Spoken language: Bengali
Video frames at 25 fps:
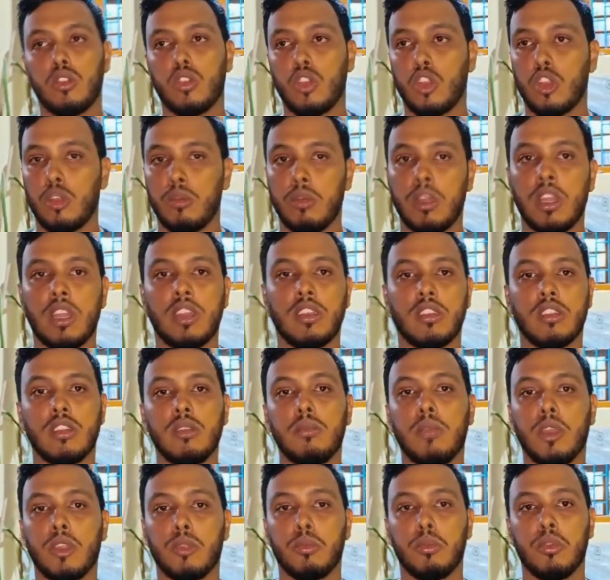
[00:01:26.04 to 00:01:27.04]
সকালবেলা
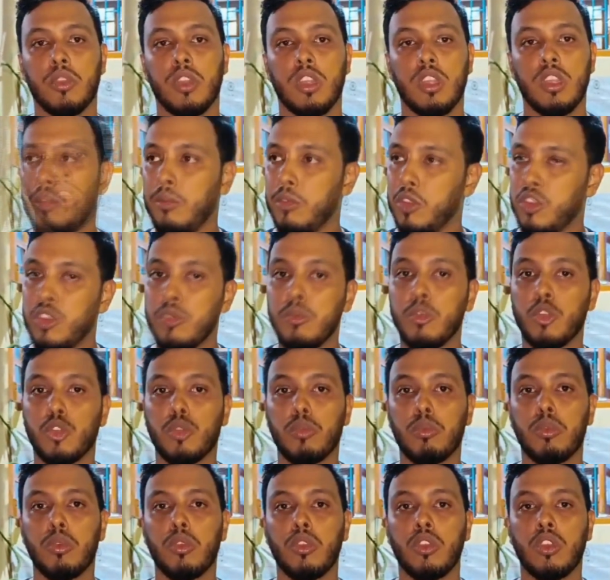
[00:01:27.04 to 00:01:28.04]
আসছি পাসপোর্টে আমি
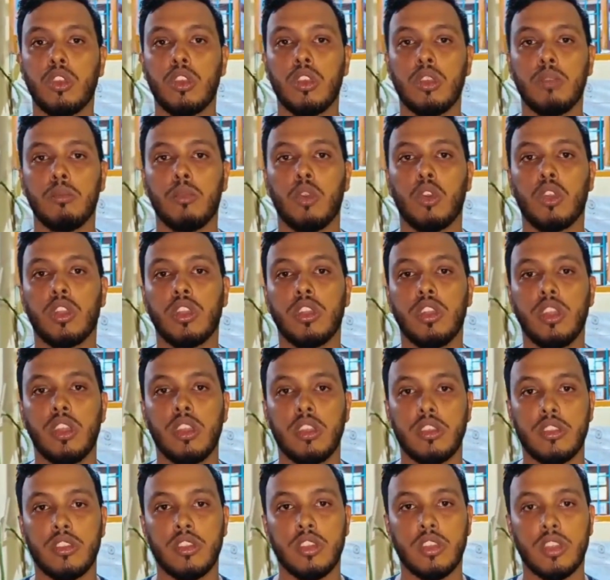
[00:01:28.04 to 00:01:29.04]
শ্রীমন্তপুর বর্ডার
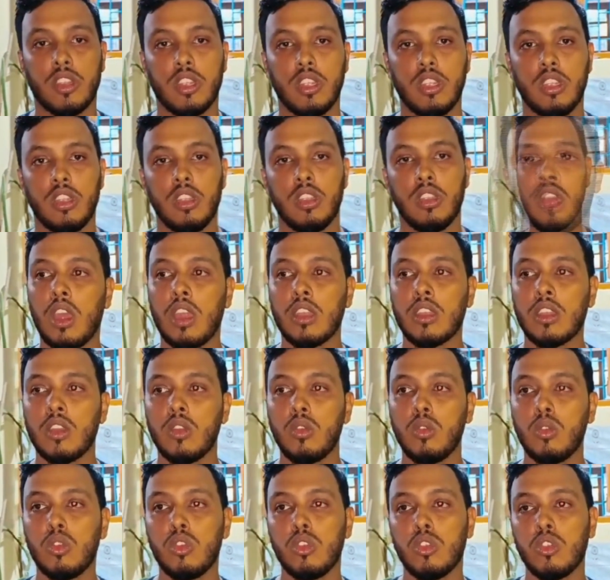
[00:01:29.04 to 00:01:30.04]
দিয়ে আসছি
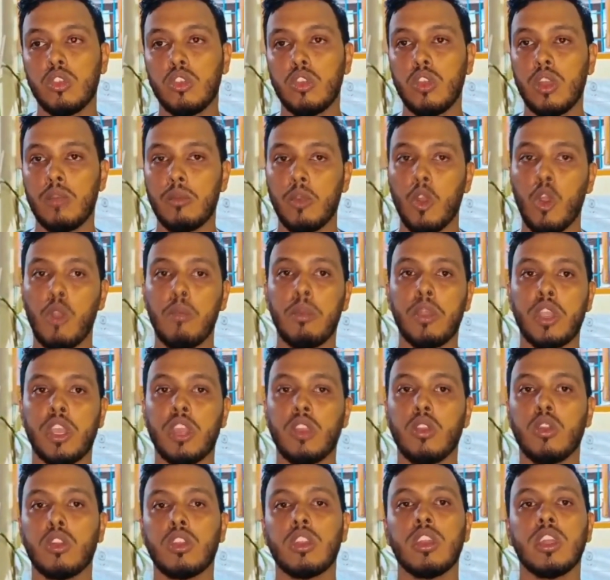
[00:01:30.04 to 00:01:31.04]
আটকানো উদ্দেশ্য ছিল আমরা
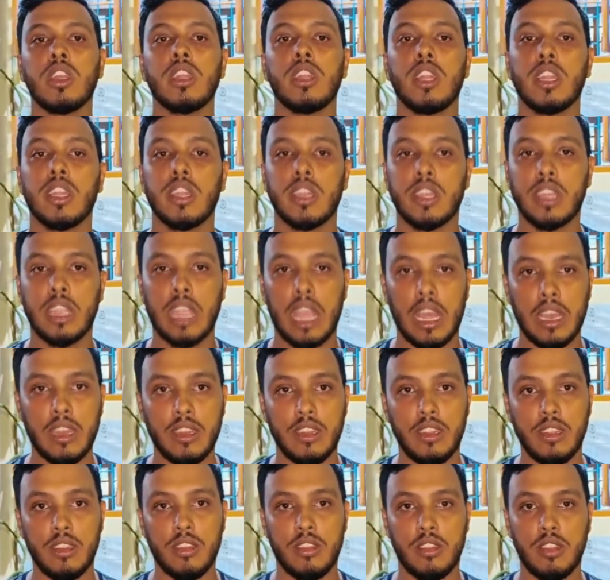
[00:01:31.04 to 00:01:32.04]
ওভারটেক করতে নাকি তাদেরকে
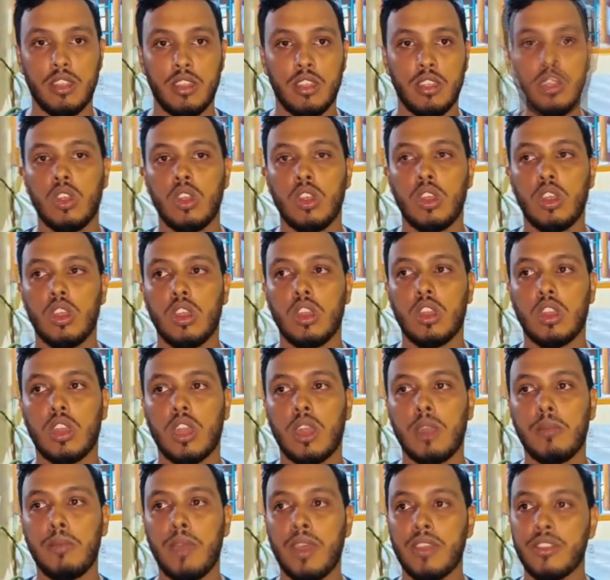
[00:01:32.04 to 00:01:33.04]
গালি দিয়েছি
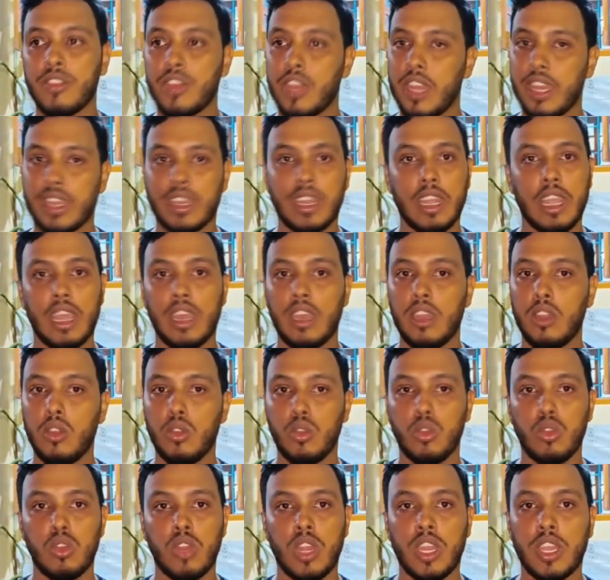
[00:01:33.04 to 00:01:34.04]
হ্যাঁ। তারা ফার্স্টে একটা
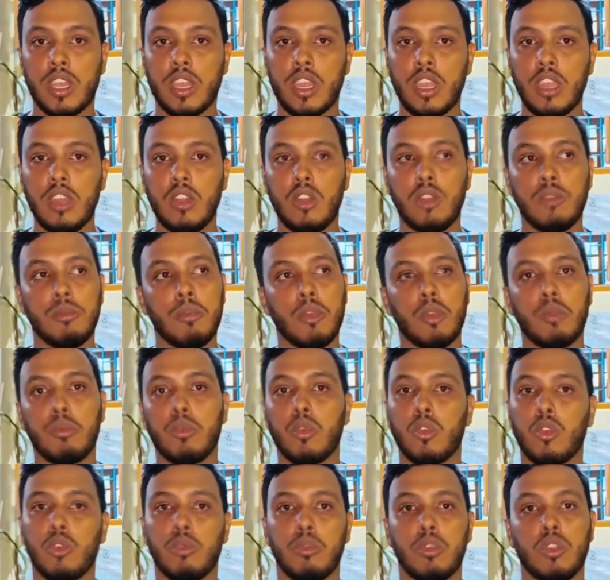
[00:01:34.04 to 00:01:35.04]
গাড়ি দুজনে আটকায়
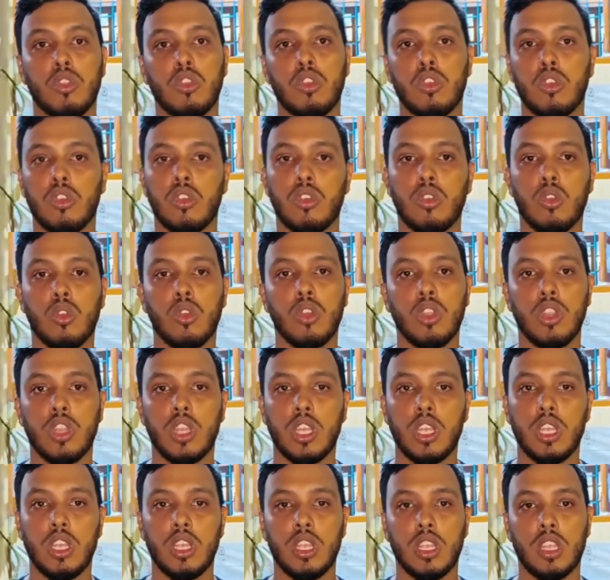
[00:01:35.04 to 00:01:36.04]
তারপরে পনেরো বিশ জন
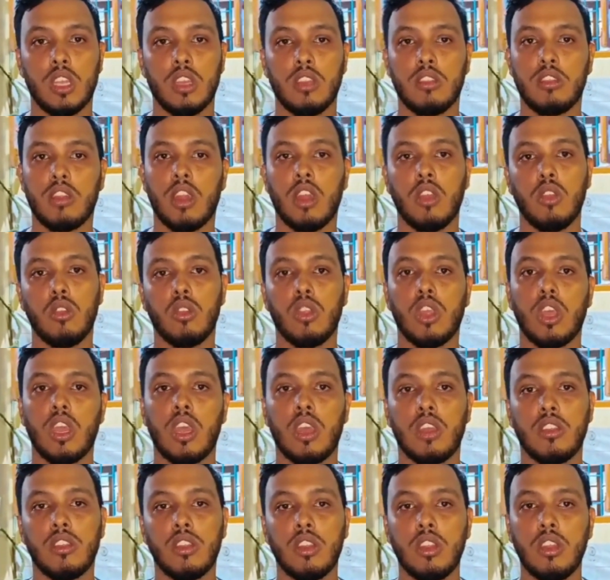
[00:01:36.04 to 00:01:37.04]
হয়ে যায় এখানে স্থানীয়
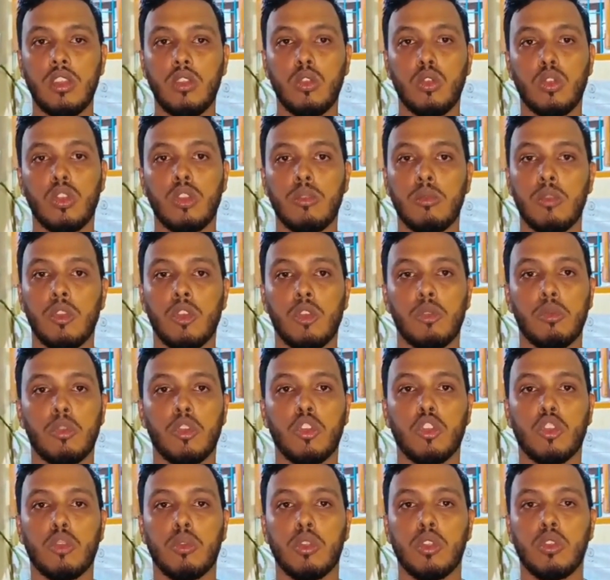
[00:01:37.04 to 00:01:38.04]
যারা আছে দুই তিন
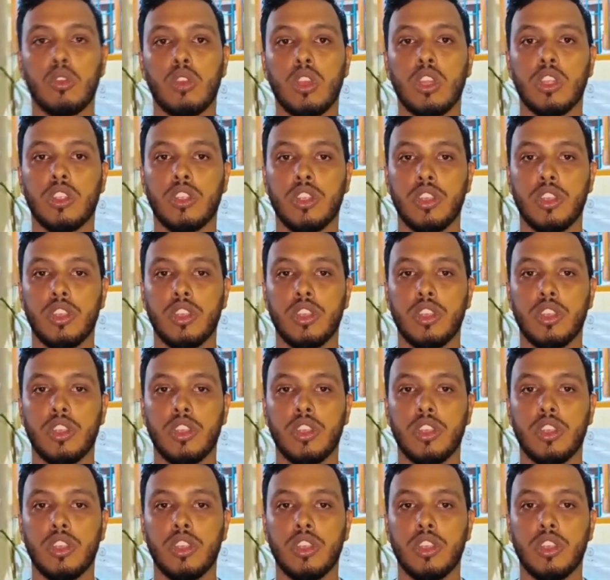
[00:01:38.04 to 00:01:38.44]
মিনিটের মধ্যে সবাই চলে আসে